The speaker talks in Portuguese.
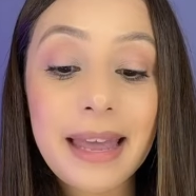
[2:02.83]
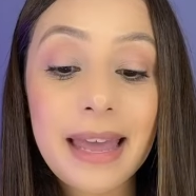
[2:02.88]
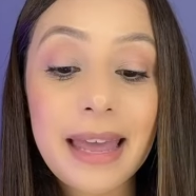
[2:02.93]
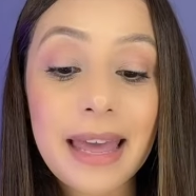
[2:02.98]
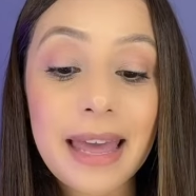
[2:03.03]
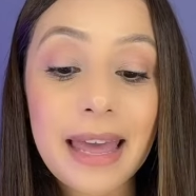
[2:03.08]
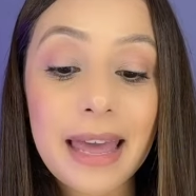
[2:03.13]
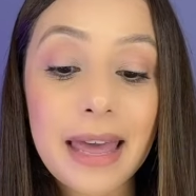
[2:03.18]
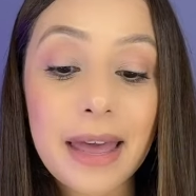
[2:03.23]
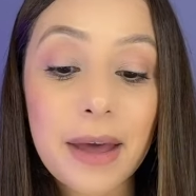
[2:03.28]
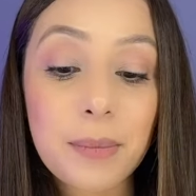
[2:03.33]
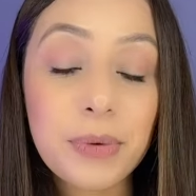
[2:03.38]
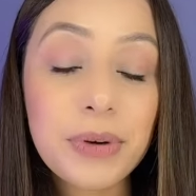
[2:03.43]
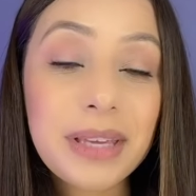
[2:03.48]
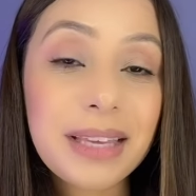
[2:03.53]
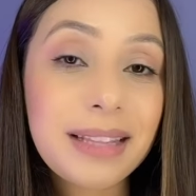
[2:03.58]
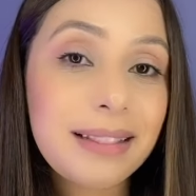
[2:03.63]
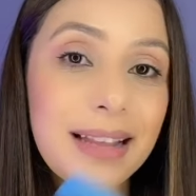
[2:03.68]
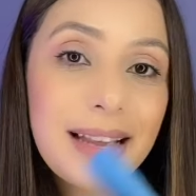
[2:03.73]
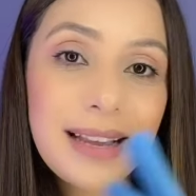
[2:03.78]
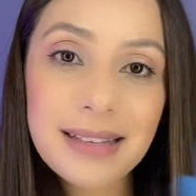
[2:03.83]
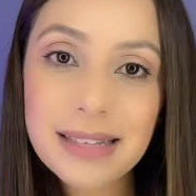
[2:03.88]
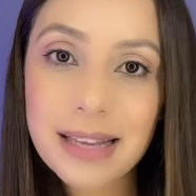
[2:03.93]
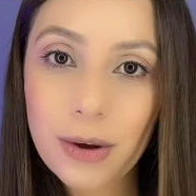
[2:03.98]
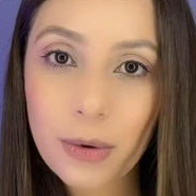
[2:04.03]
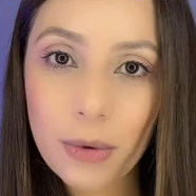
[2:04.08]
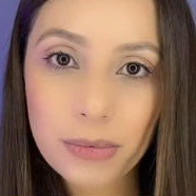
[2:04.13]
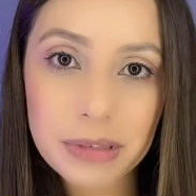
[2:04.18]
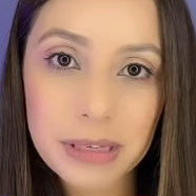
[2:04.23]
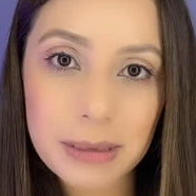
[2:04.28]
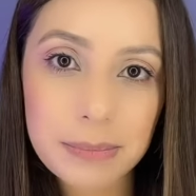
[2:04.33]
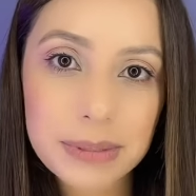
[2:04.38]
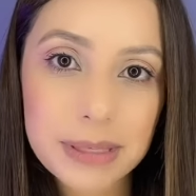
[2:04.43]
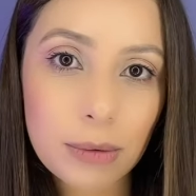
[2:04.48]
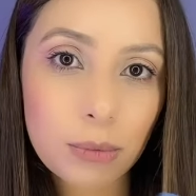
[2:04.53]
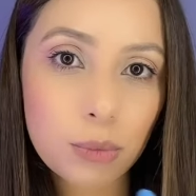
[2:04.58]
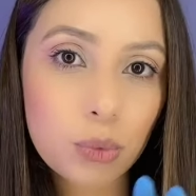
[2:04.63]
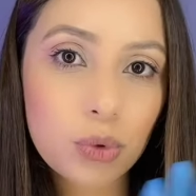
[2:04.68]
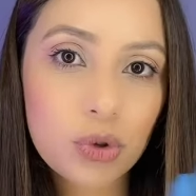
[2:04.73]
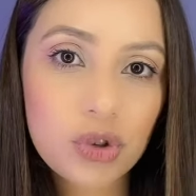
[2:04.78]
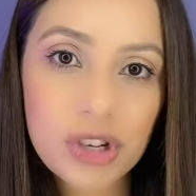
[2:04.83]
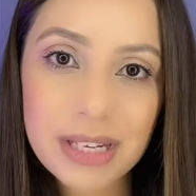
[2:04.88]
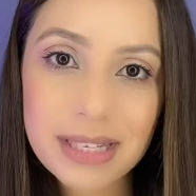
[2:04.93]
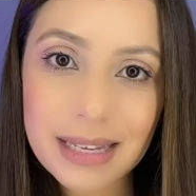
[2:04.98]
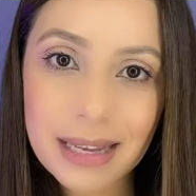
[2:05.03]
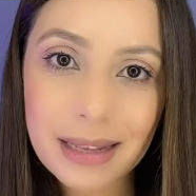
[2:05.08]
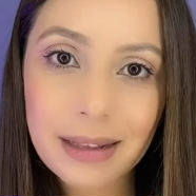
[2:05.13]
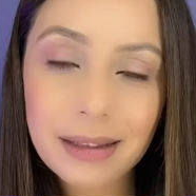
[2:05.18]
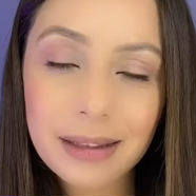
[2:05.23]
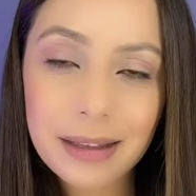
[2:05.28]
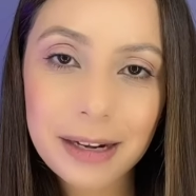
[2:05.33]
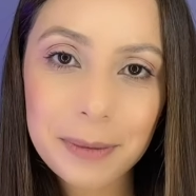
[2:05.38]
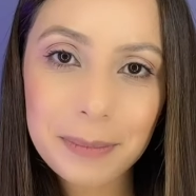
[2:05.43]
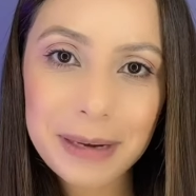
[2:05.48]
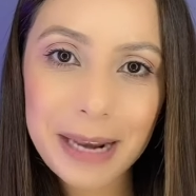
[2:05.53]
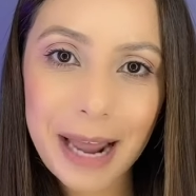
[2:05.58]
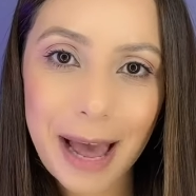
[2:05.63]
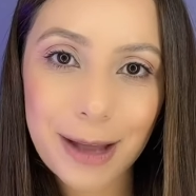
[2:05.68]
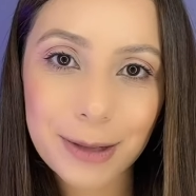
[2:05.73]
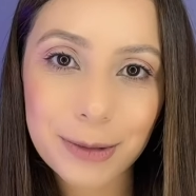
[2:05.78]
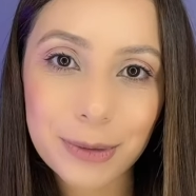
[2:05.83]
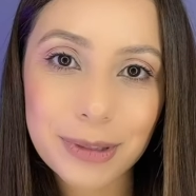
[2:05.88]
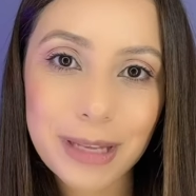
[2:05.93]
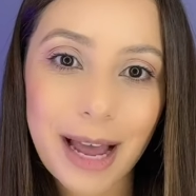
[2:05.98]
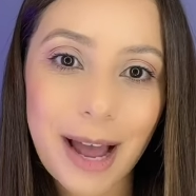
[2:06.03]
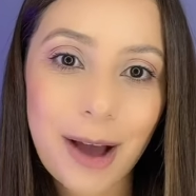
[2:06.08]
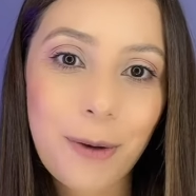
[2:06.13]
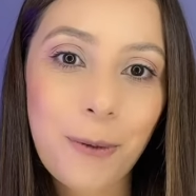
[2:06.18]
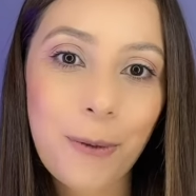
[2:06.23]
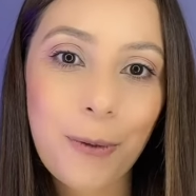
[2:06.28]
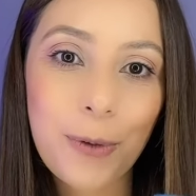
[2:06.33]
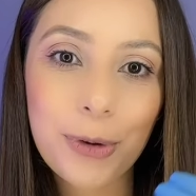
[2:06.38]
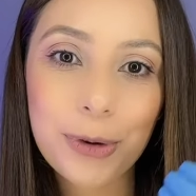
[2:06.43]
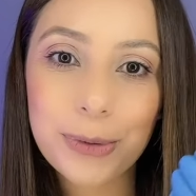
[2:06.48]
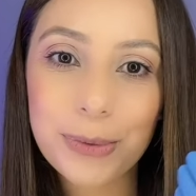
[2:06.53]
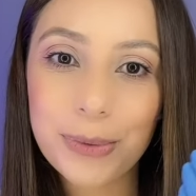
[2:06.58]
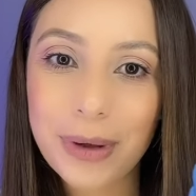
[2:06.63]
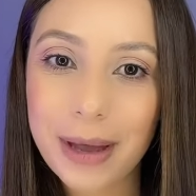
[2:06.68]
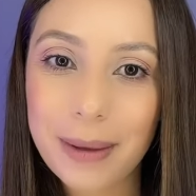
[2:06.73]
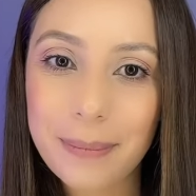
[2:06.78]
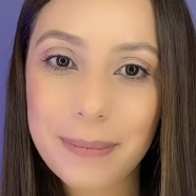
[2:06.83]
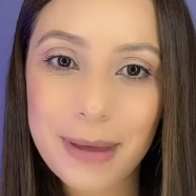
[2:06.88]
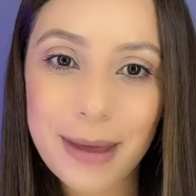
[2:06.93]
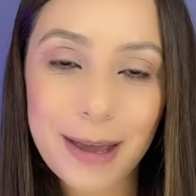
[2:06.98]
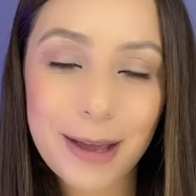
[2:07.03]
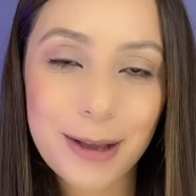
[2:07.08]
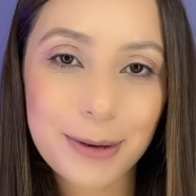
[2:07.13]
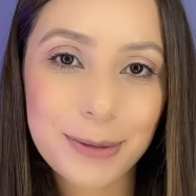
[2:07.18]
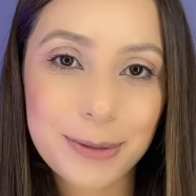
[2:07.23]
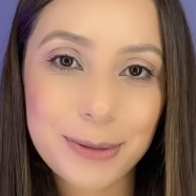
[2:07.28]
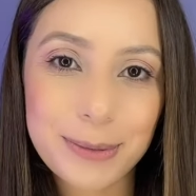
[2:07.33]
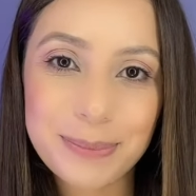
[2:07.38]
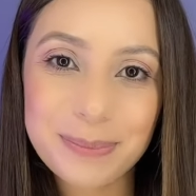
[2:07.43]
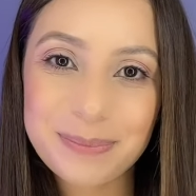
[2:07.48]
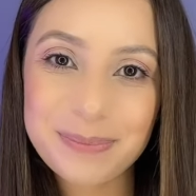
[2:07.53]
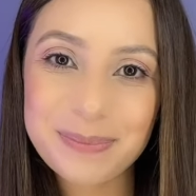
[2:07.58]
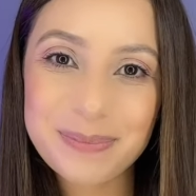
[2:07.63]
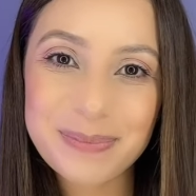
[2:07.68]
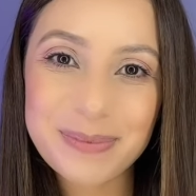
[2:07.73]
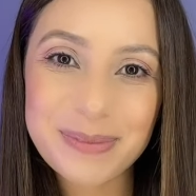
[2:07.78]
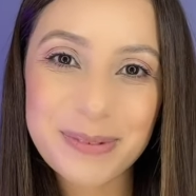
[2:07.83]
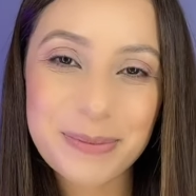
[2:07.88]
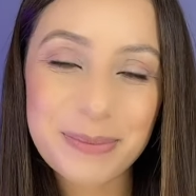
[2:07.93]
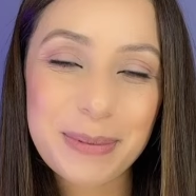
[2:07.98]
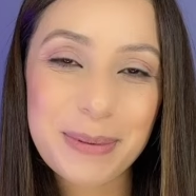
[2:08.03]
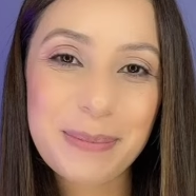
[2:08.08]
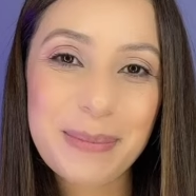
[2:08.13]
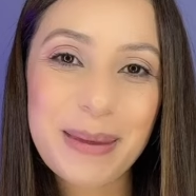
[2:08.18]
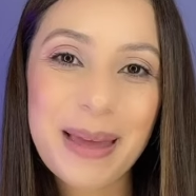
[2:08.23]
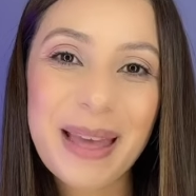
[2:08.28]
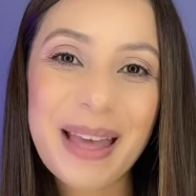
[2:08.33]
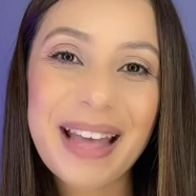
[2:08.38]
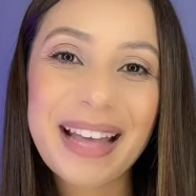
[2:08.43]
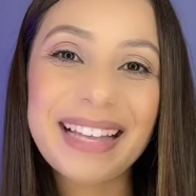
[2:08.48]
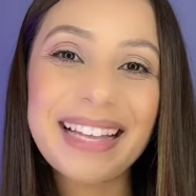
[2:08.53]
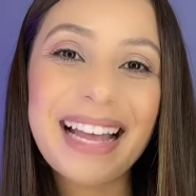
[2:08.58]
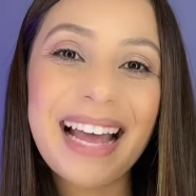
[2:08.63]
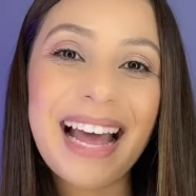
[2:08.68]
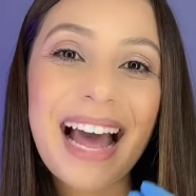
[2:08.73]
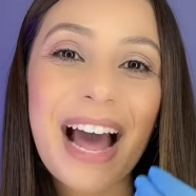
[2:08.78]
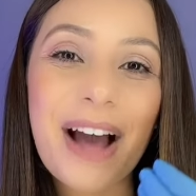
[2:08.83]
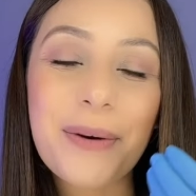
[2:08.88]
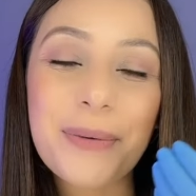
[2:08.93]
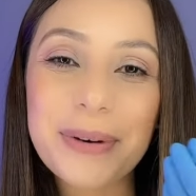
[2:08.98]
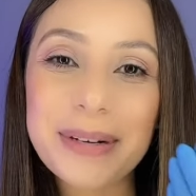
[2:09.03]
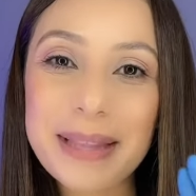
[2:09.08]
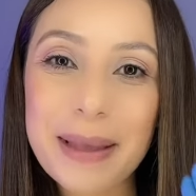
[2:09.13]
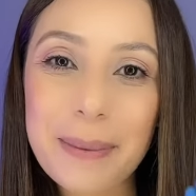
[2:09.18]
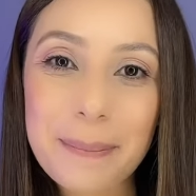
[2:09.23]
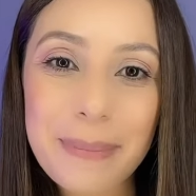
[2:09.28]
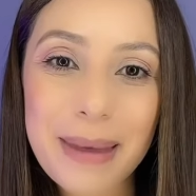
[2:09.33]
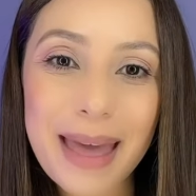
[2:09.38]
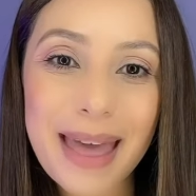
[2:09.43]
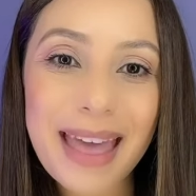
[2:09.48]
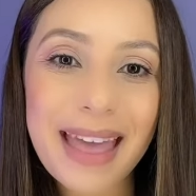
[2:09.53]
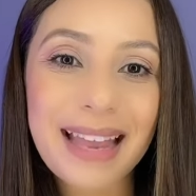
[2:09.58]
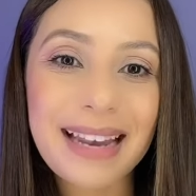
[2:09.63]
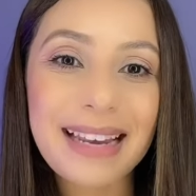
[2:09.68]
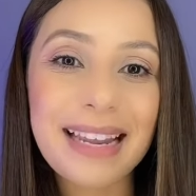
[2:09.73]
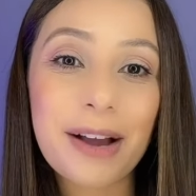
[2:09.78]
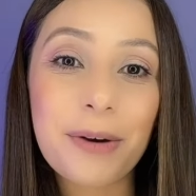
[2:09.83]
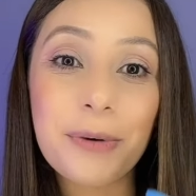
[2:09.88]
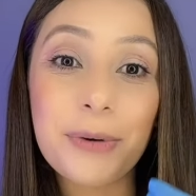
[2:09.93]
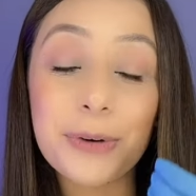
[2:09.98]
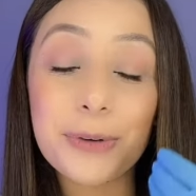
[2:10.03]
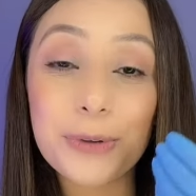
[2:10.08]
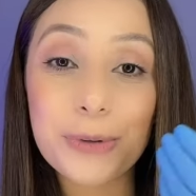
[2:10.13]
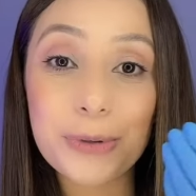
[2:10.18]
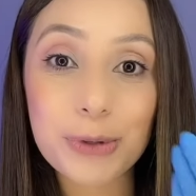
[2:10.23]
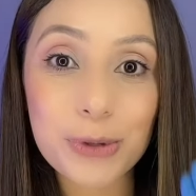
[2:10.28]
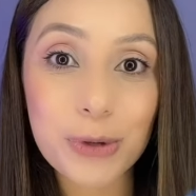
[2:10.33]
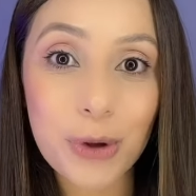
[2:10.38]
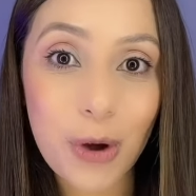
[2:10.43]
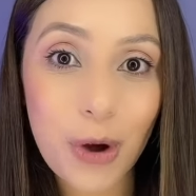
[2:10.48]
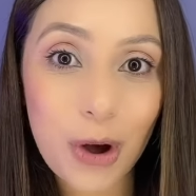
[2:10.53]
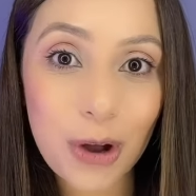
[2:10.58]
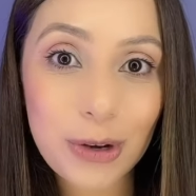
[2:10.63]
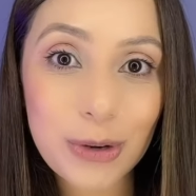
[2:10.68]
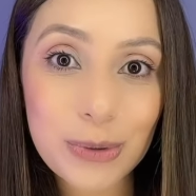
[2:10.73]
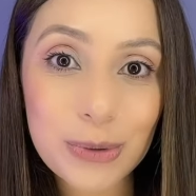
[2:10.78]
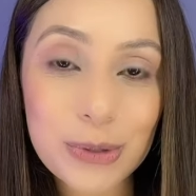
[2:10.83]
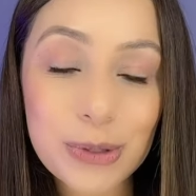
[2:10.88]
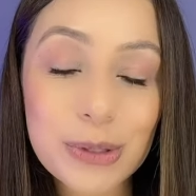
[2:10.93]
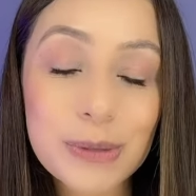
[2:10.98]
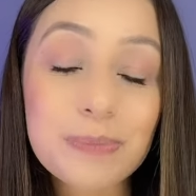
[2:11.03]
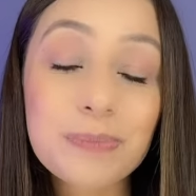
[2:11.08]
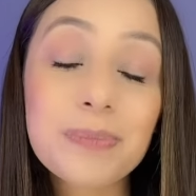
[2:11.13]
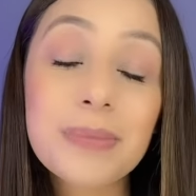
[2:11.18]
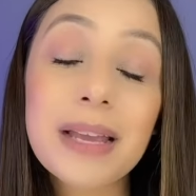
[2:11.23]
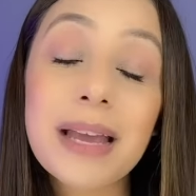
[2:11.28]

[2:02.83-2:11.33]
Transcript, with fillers: É, porque desde a concepção tudo já está determinado, tá? A cor do cabelo do bebê, a cor da pele, a cor dos olhos,